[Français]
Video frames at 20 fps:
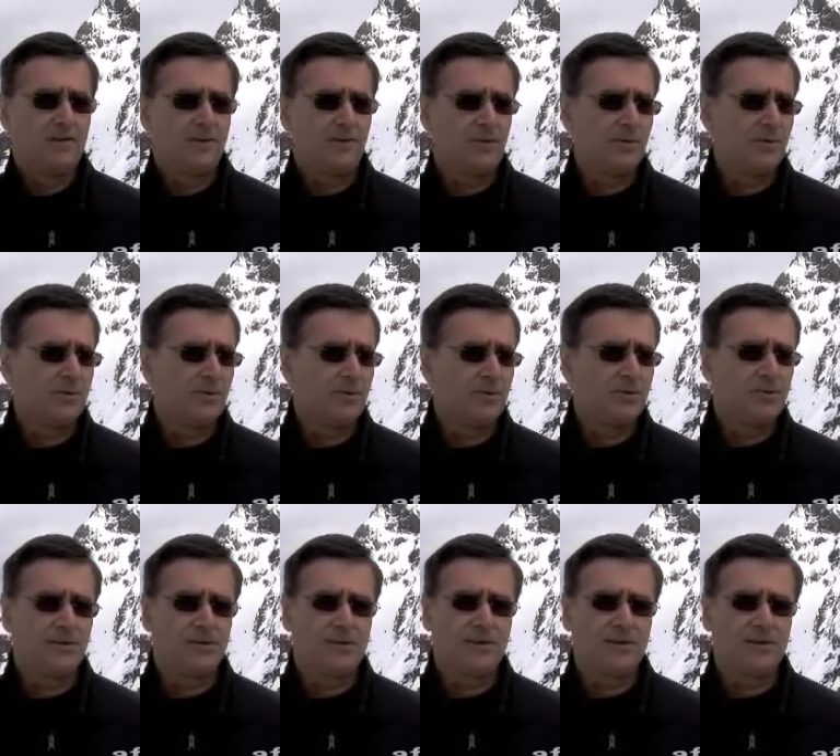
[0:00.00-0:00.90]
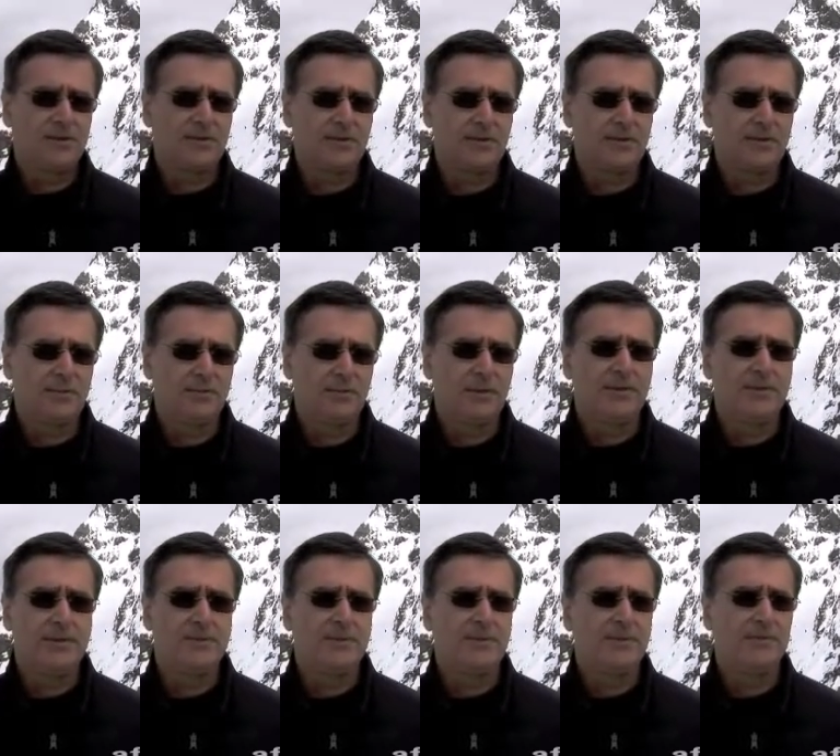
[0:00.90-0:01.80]
On compte euh, depuis le
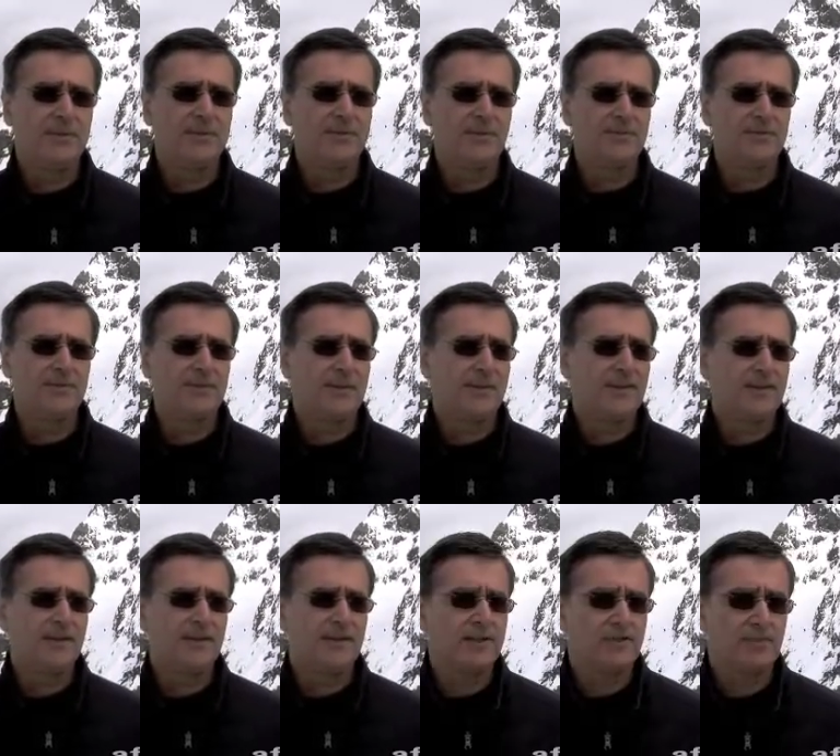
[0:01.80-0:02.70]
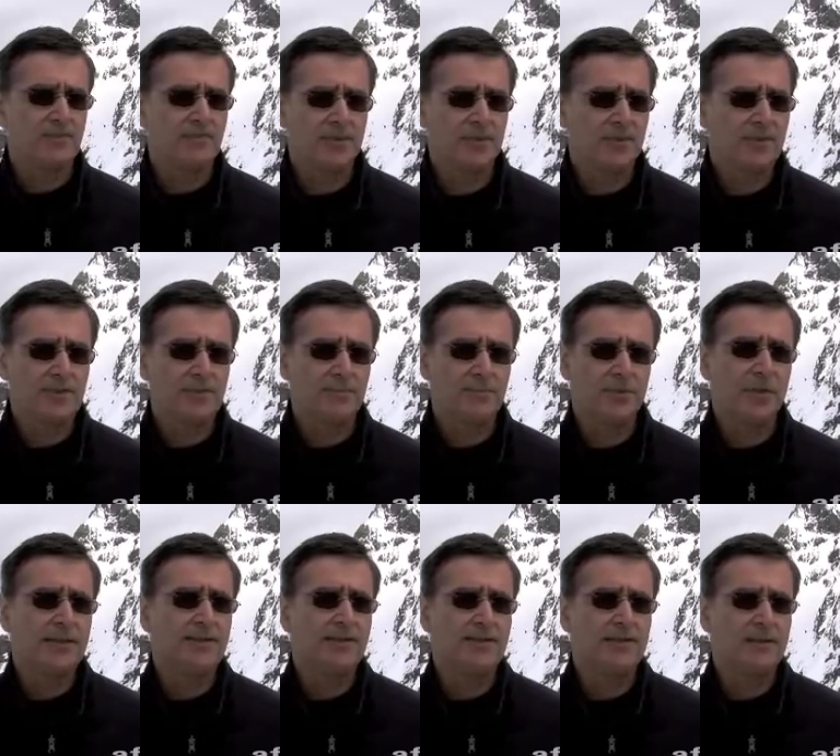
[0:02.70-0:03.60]
début du 20e siècle un réchauffement qui
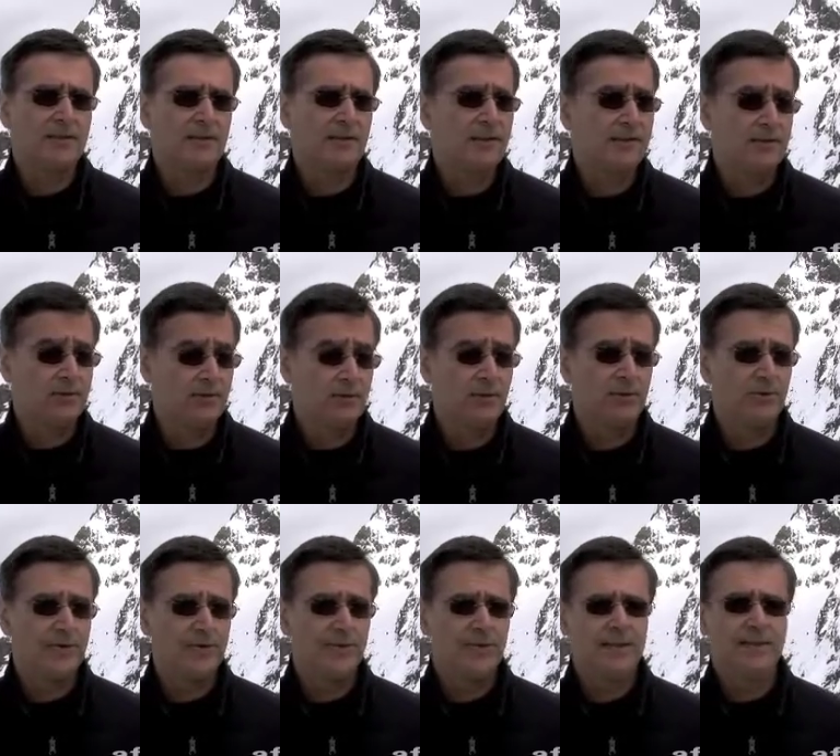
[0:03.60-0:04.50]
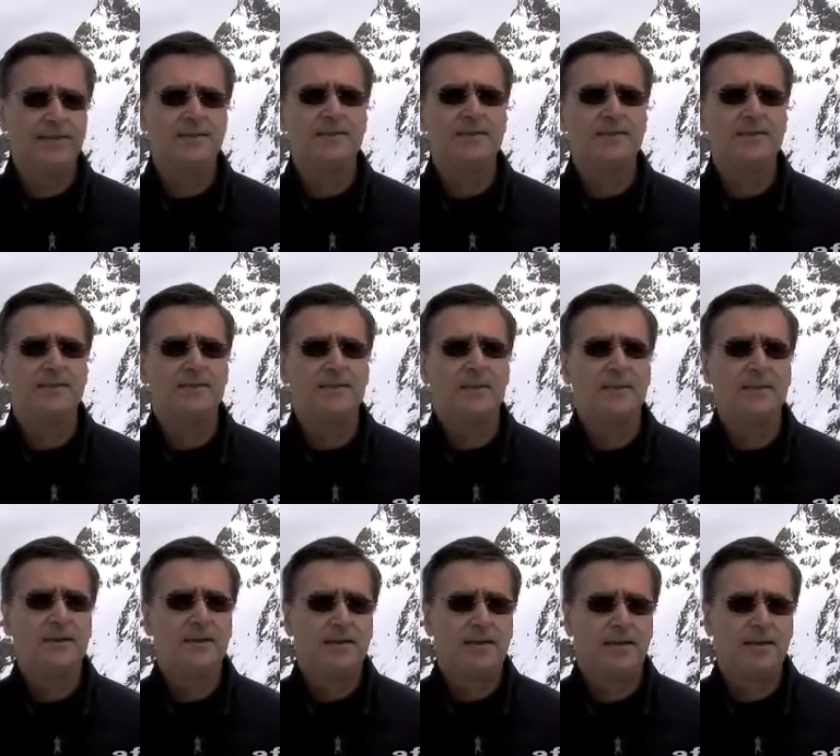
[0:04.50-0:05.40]
peut atteindre les 2 degrés ici,
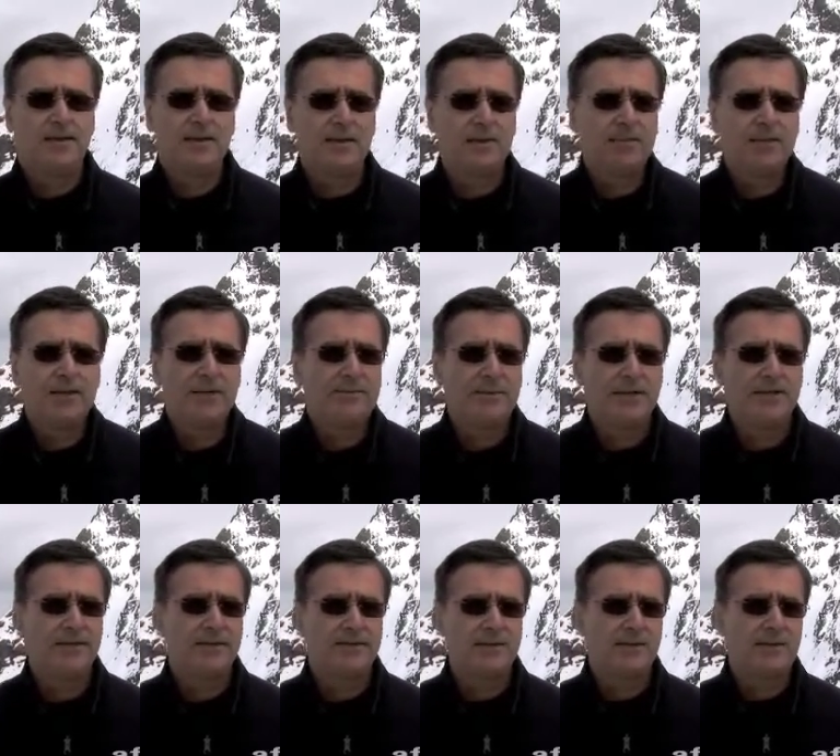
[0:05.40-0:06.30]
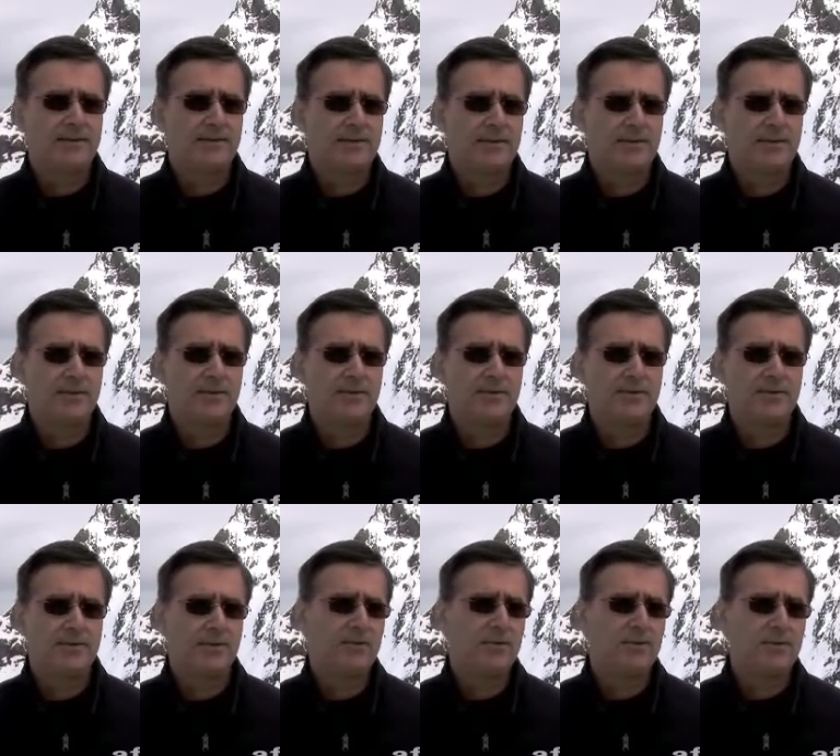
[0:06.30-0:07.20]
alors que la moyenne planétaire, c'est de l'ordre de
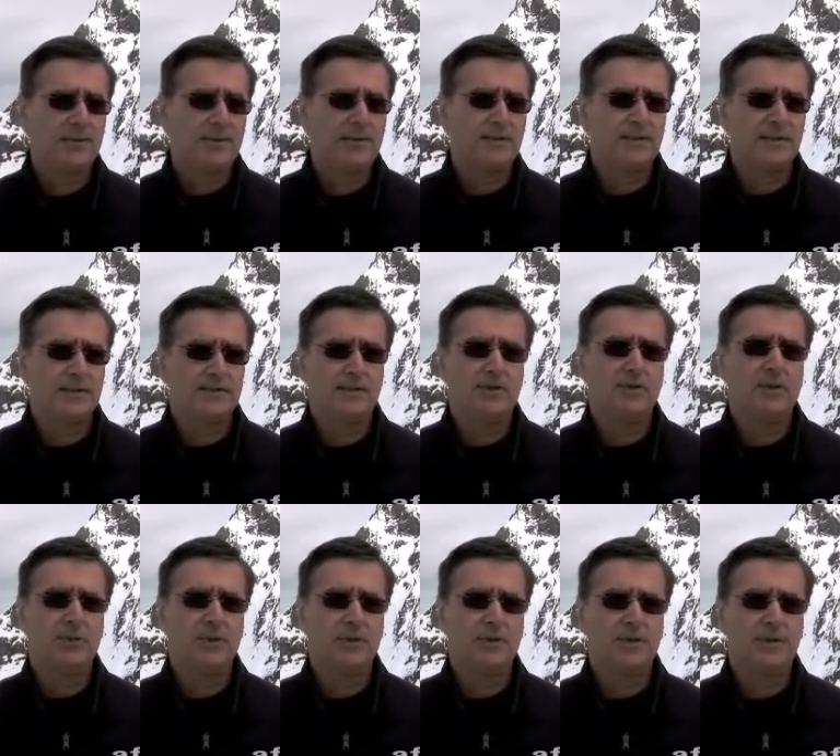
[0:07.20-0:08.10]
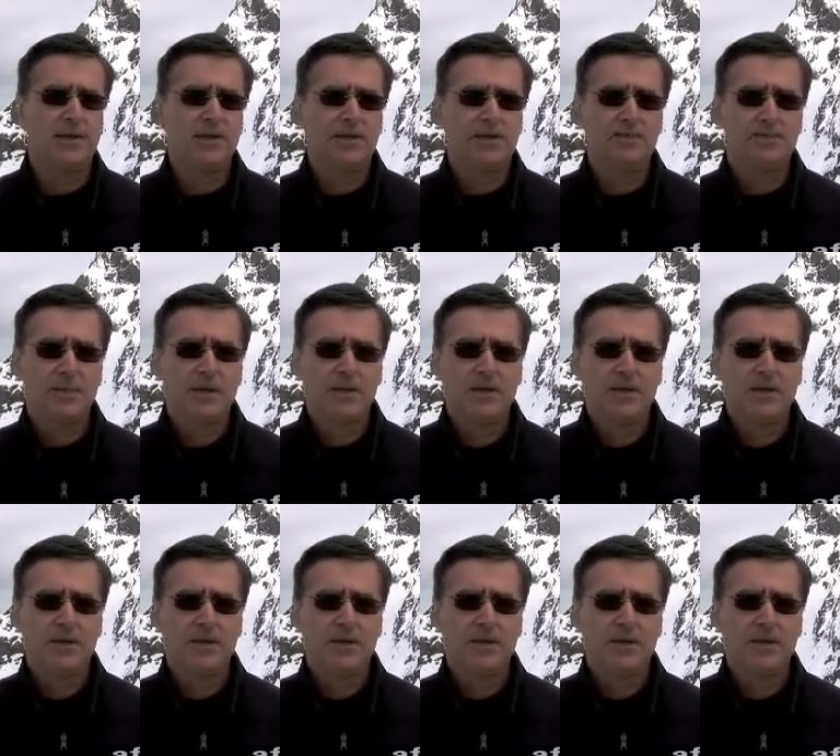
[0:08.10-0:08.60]
0,7 à 0,8 degrés.